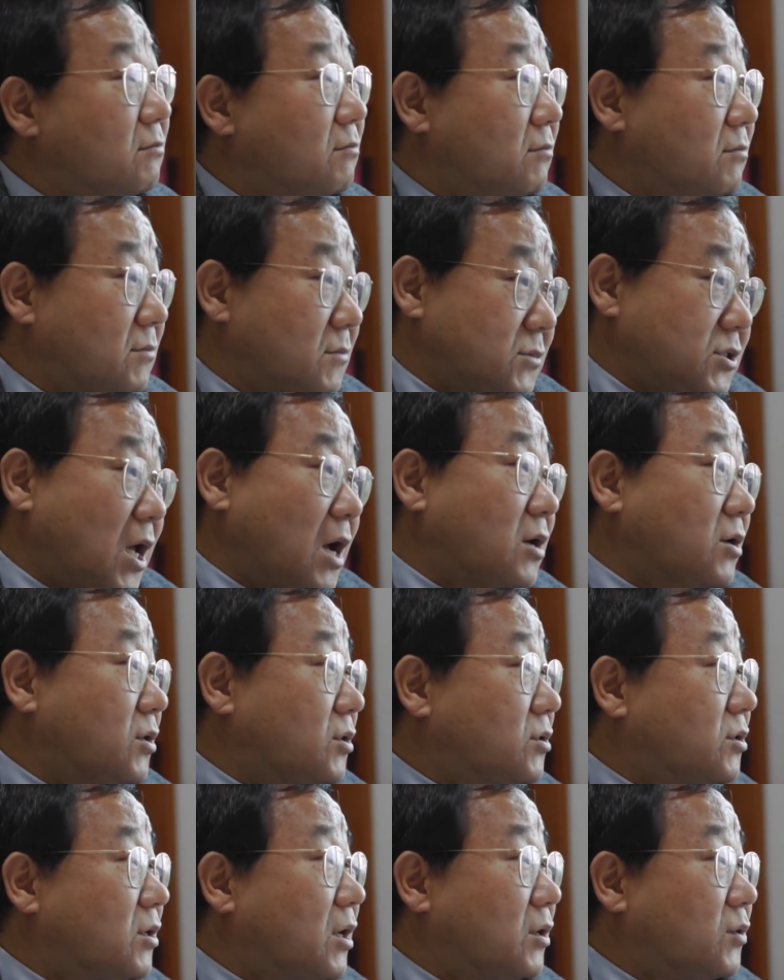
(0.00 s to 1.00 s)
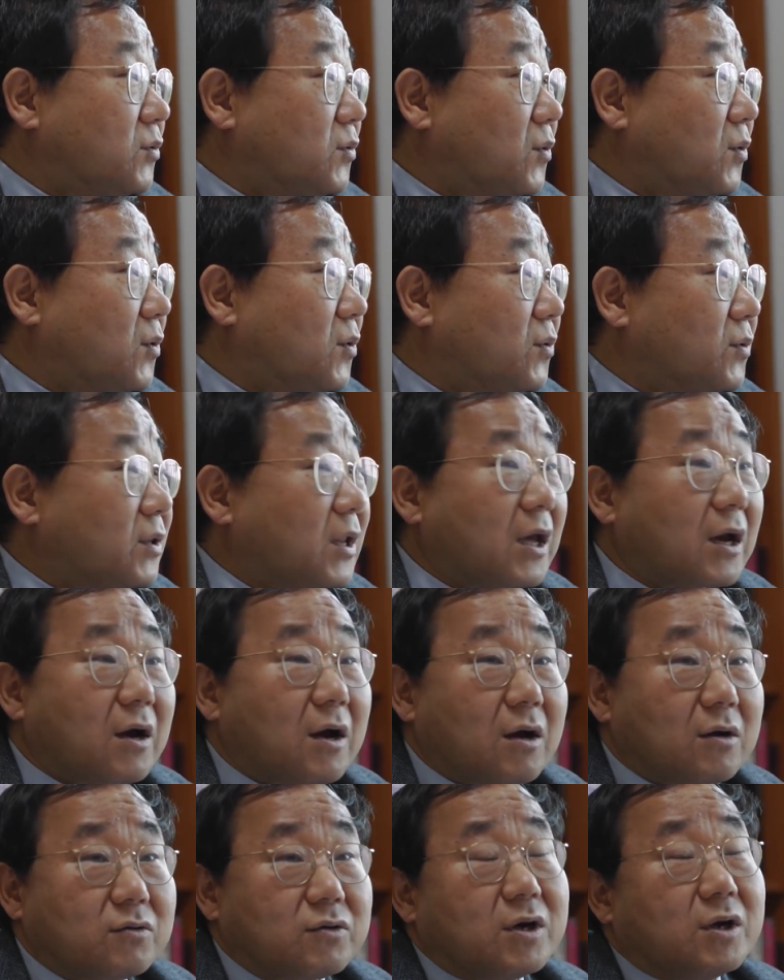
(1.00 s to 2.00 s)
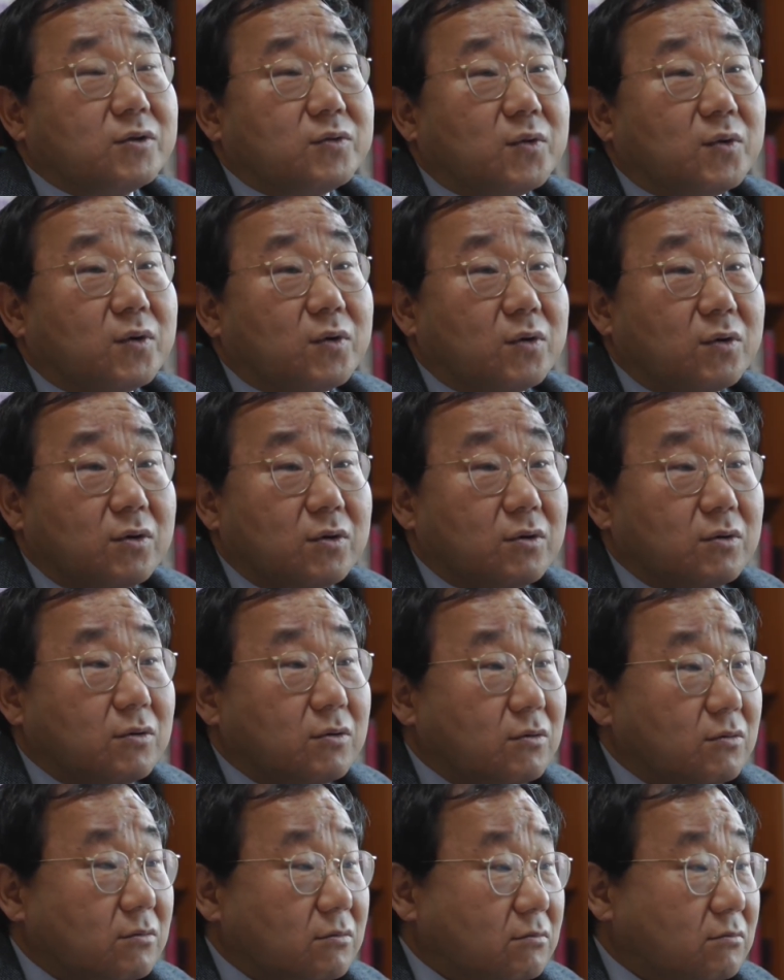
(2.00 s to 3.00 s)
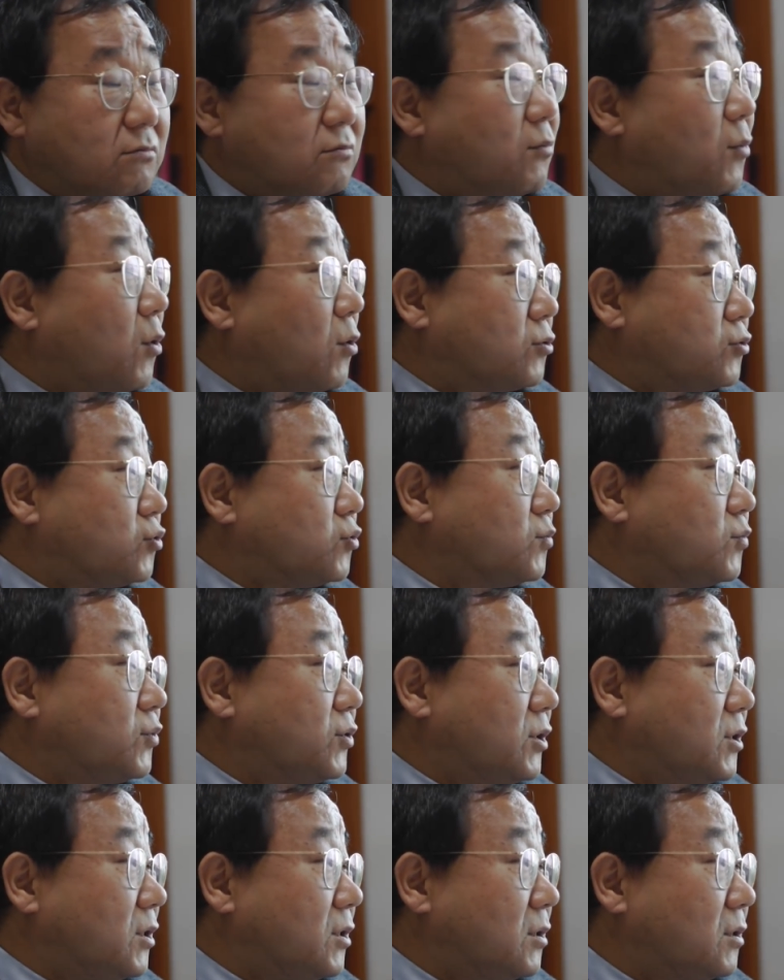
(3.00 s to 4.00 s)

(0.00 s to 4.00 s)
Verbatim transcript: 상황이 있더라도 내가 그래도 뭐 충분히